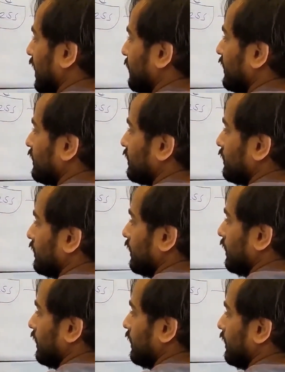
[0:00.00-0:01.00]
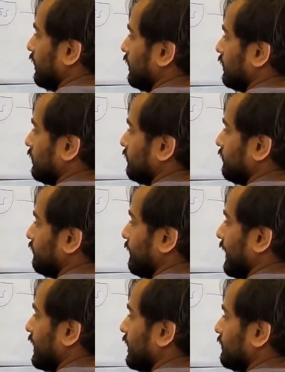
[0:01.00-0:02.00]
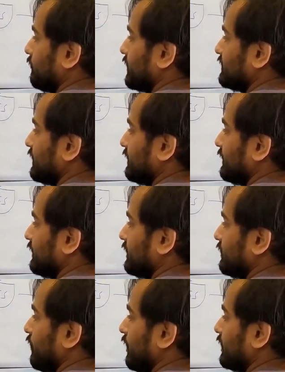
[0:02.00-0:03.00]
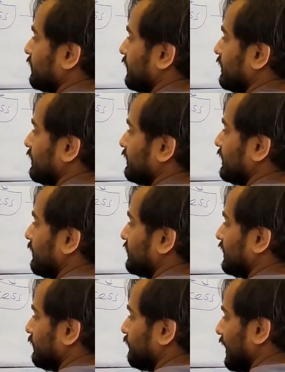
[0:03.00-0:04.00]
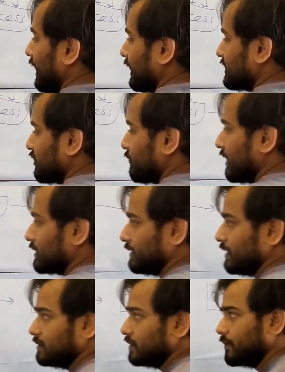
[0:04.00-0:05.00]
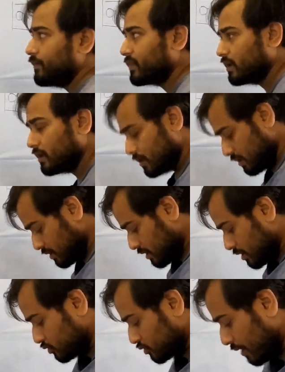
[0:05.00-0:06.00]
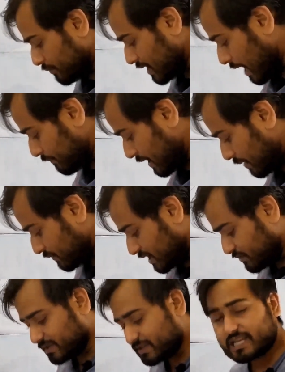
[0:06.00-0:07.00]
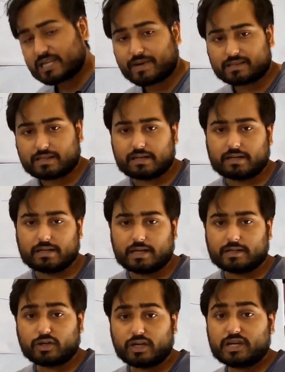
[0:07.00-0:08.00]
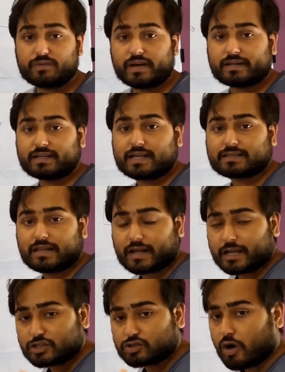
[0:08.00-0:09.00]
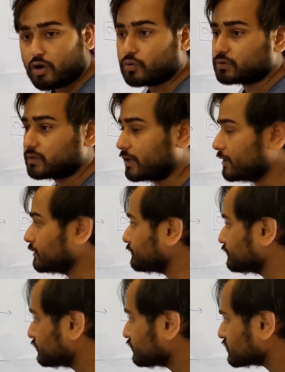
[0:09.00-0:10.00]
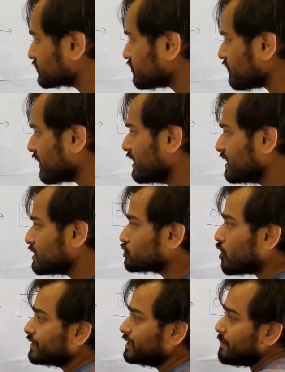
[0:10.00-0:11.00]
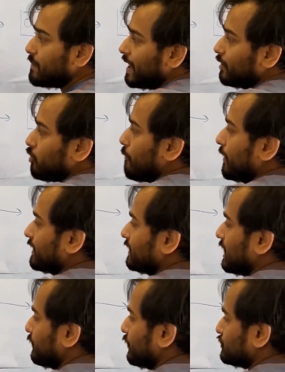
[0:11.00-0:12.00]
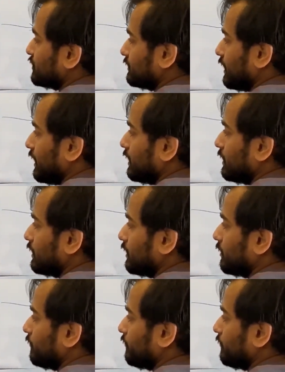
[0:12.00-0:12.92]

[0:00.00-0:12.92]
या फिर मैन मशीनरी वाट ये हमने पहले लेक्चर में बात किया था तो अब यहाँ पे हम इन्वेंट्री की बात कर रहे हैं तो इन्वेंट्री एक तरह का स्टॉक होता है स्टॉक ये हमारा रॉ मटेरियल भी हो सकता है